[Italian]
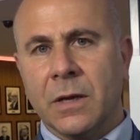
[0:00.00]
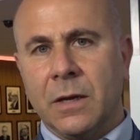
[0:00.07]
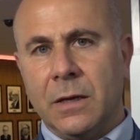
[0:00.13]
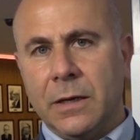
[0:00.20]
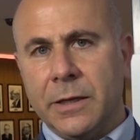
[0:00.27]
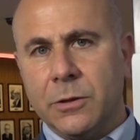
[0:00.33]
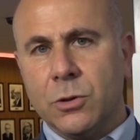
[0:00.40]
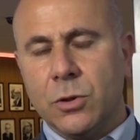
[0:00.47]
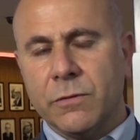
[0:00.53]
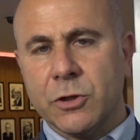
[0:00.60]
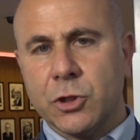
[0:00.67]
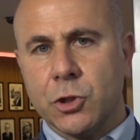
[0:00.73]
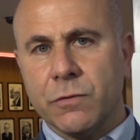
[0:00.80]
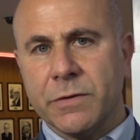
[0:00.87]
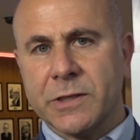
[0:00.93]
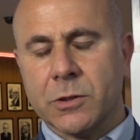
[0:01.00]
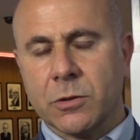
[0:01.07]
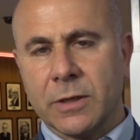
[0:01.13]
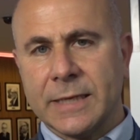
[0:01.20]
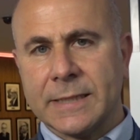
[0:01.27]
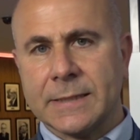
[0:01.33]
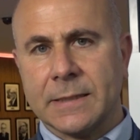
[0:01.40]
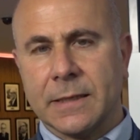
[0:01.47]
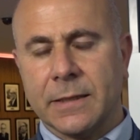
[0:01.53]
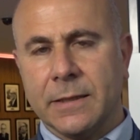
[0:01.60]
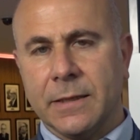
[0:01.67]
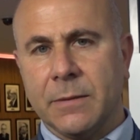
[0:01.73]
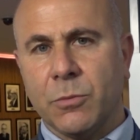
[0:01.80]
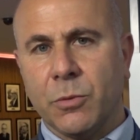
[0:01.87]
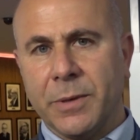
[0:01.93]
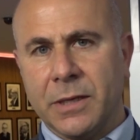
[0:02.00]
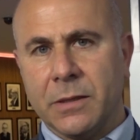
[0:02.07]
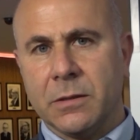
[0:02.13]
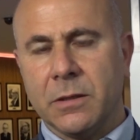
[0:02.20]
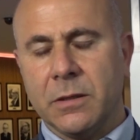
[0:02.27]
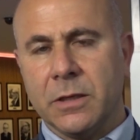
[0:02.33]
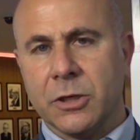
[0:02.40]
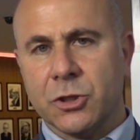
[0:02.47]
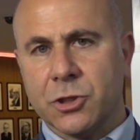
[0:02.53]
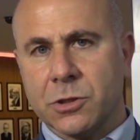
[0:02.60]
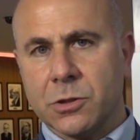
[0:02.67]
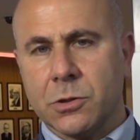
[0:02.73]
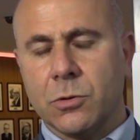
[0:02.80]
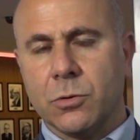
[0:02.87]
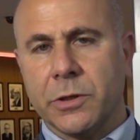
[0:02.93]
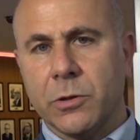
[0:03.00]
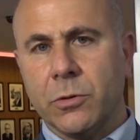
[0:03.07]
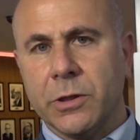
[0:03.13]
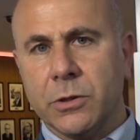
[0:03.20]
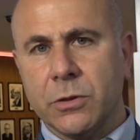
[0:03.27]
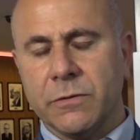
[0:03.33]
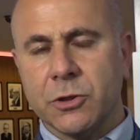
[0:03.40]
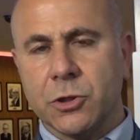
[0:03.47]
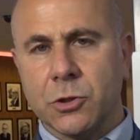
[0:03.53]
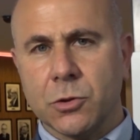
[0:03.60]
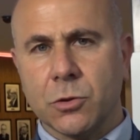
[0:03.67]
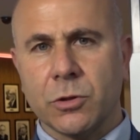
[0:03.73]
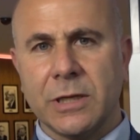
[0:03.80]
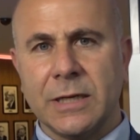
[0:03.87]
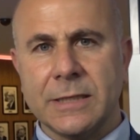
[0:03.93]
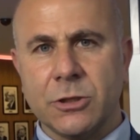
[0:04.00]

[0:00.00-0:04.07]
eh, lì dove ci dovessero essere dei momenti di recessione o lì dove ci sono delle